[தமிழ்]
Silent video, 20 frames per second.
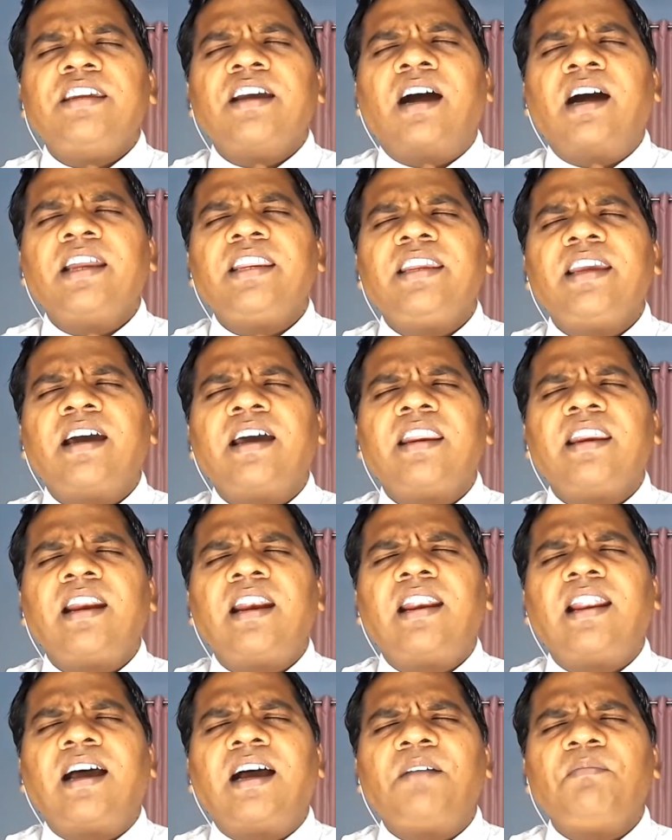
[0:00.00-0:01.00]
யார்
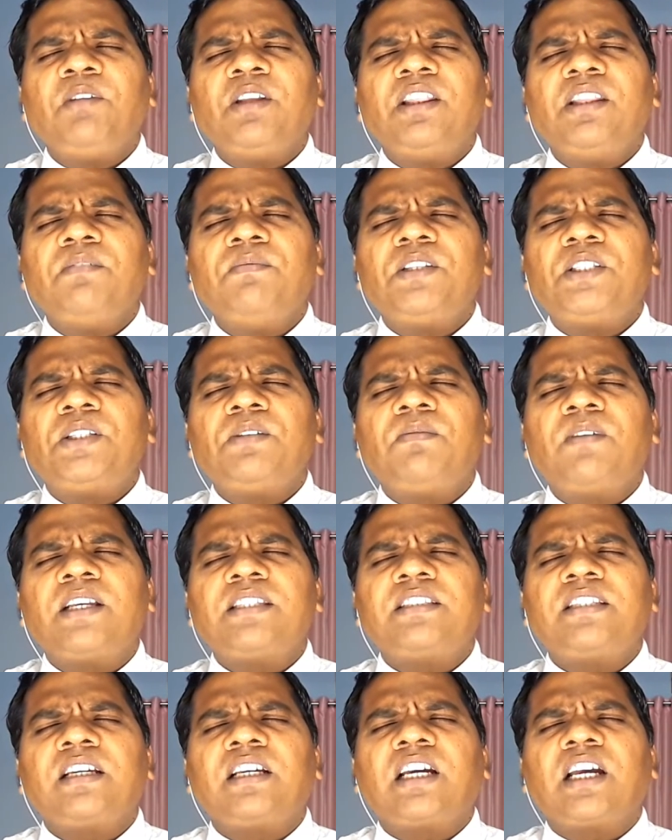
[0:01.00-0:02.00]
யாரெல்லாம் இந்த
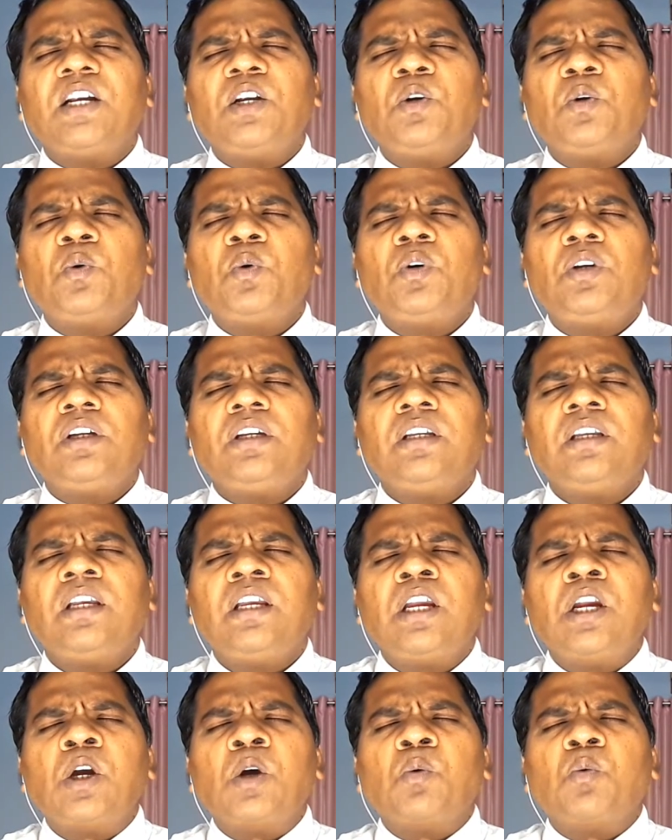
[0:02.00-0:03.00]
விசுவாச கண்ணோடு
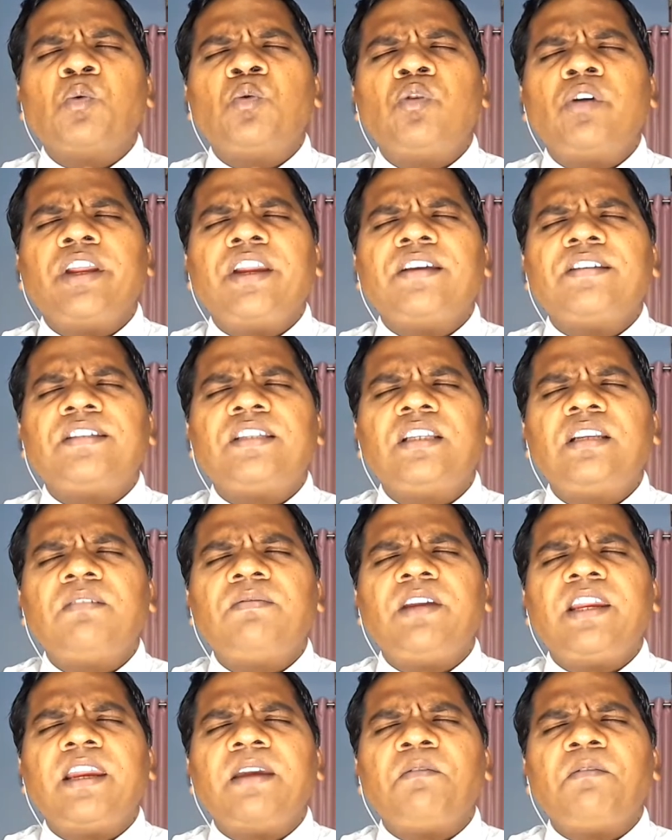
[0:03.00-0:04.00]
உன்னுடைய
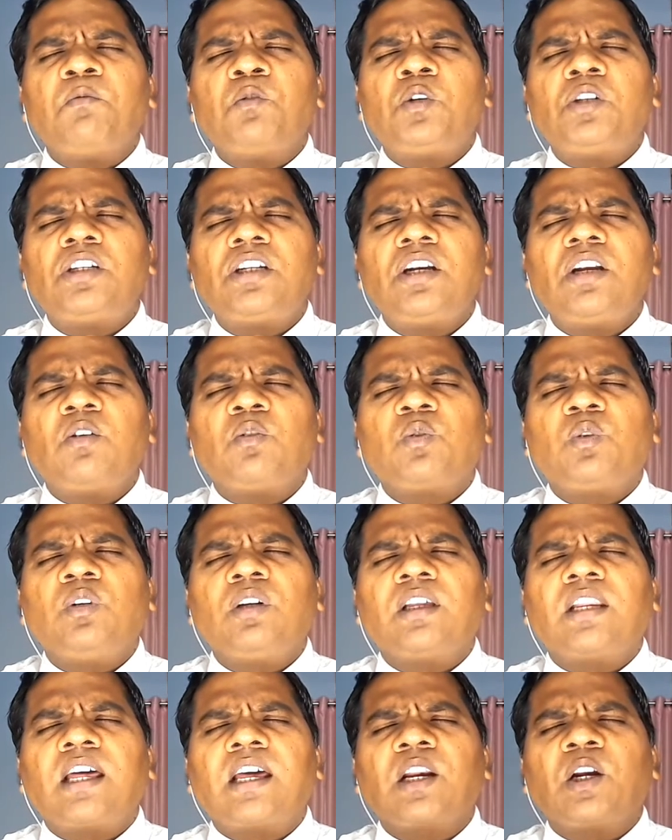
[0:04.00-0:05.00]
சிலுவையை உற்று
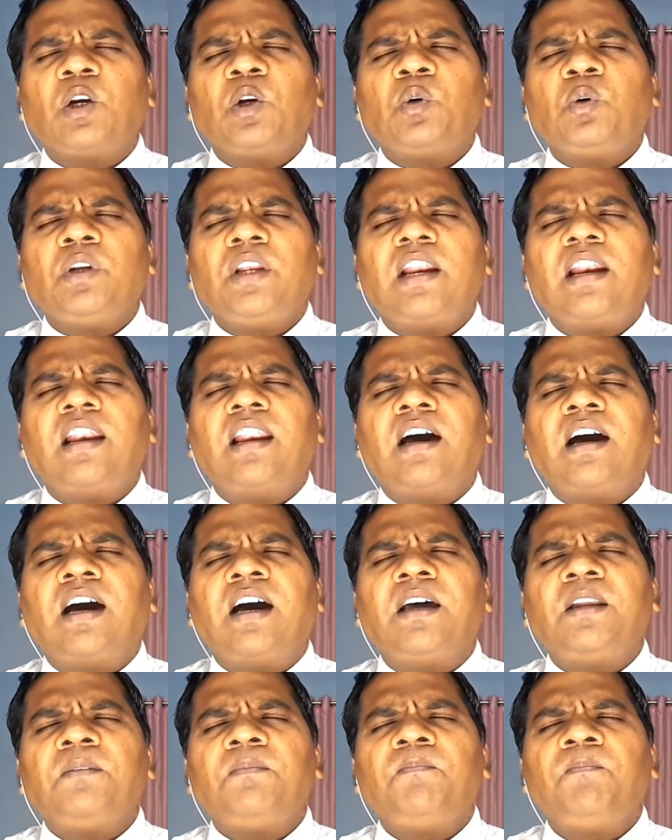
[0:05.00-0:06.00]
நோக்குகிறார்களோ
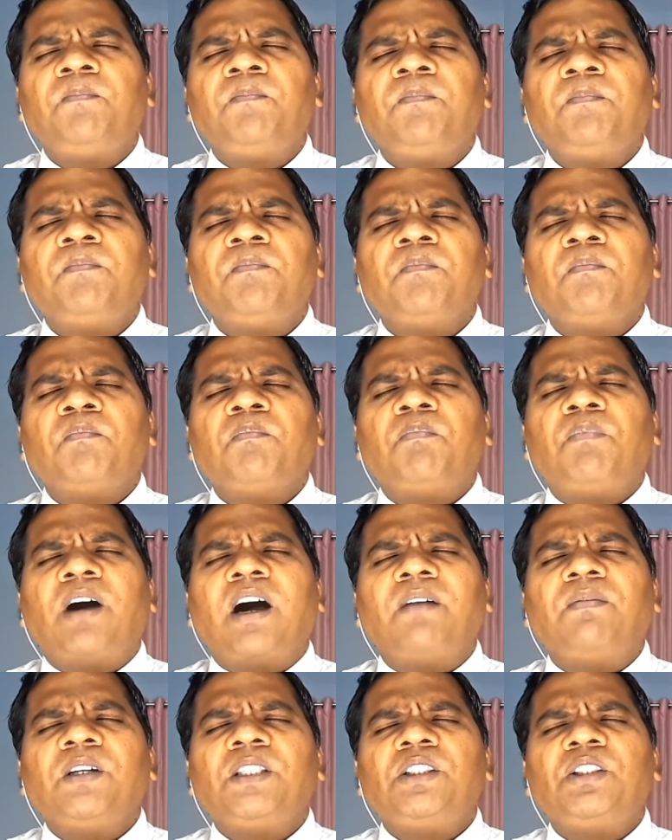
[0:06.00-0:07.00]
எல்லாரும்
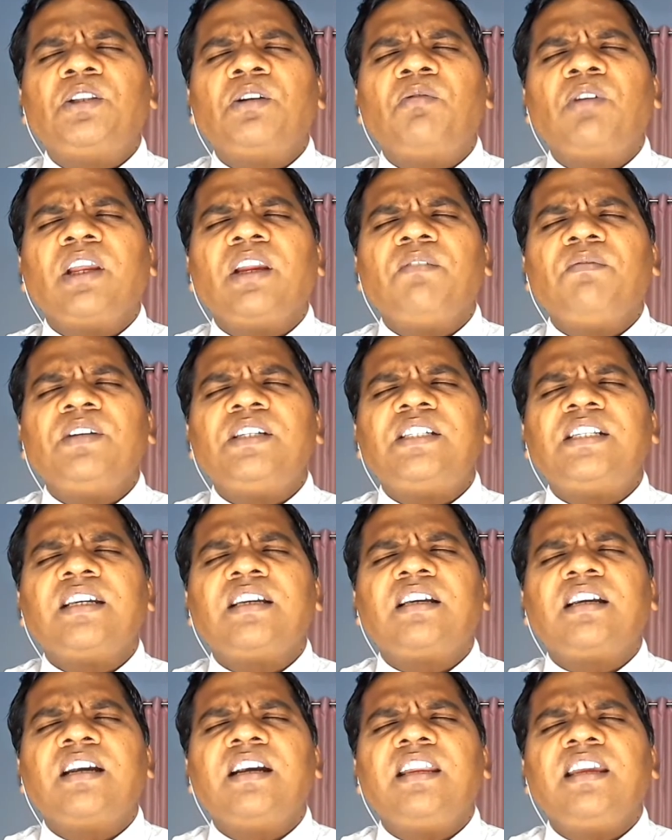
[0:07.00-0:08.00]
பாவத்தினுடைய
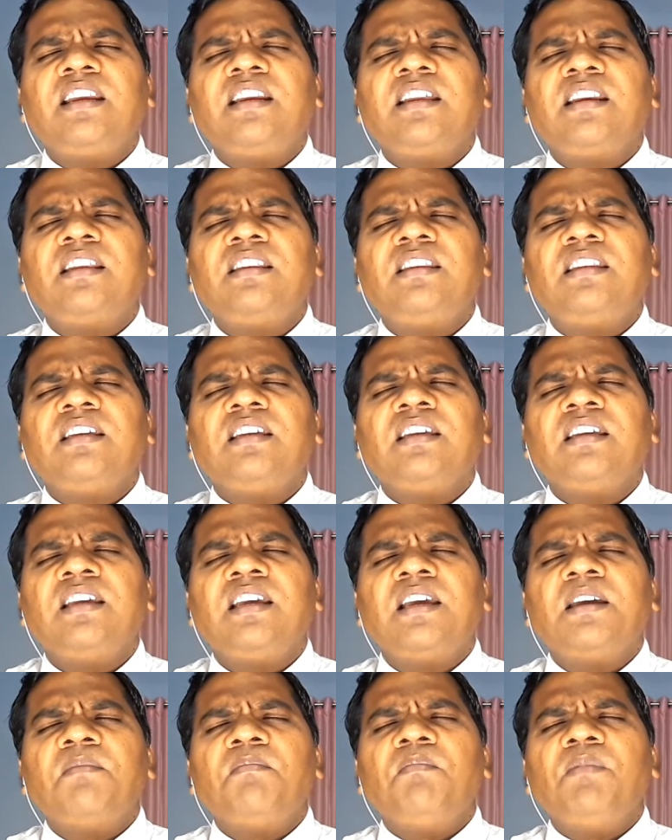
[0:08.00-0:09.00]
விஷக்கடியிலிருந்து
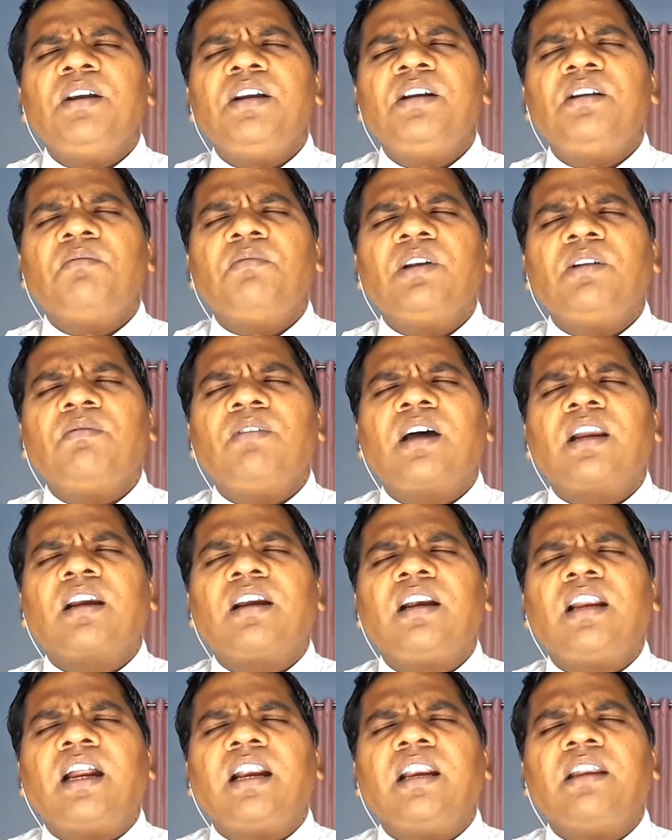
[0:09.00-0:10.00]
மீண்டு
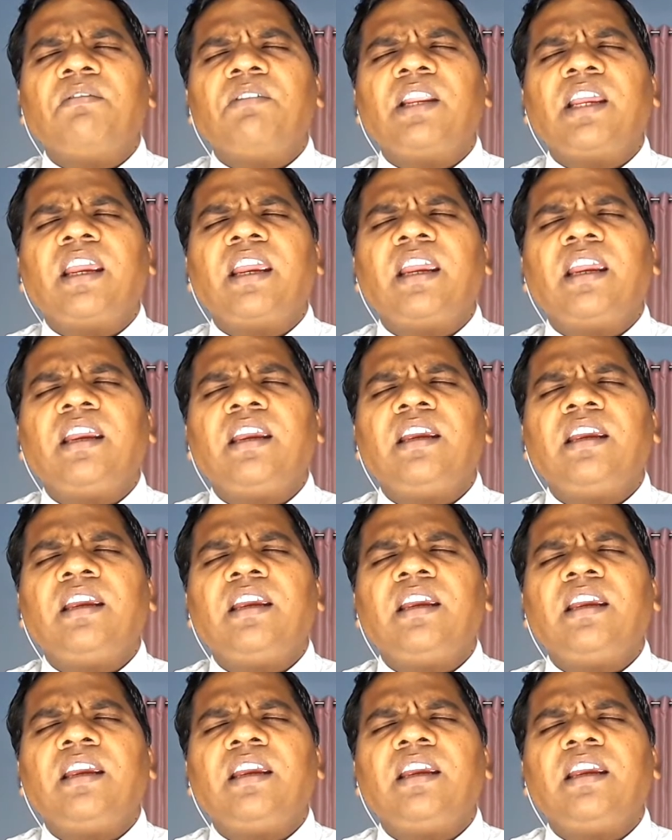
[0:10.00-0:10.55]
வருவார்கள் ஆண்டவரே